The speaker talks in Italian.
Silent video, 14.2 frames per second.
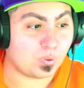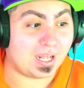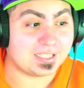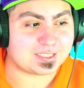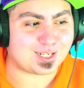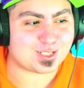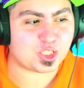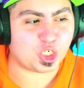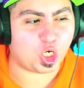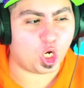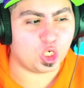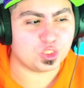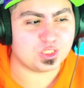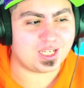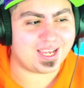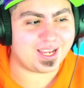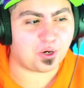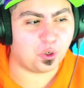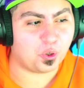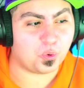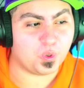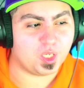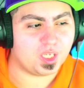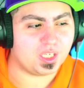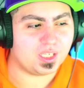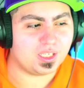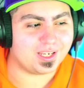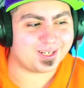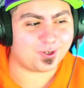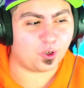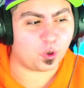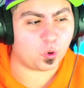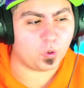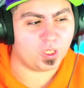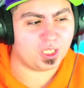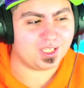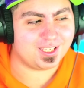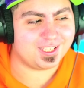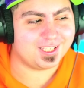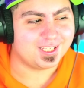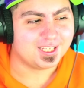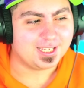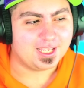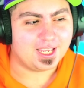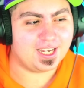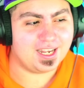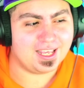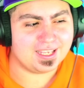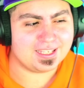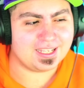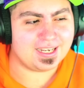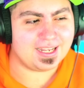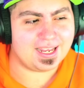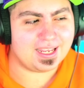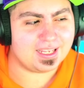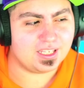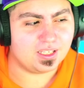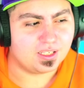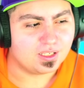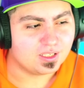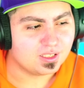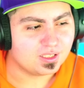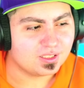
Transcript: Un'altra cicogna, eccolo qui, eccolo qui. E lei, e lei.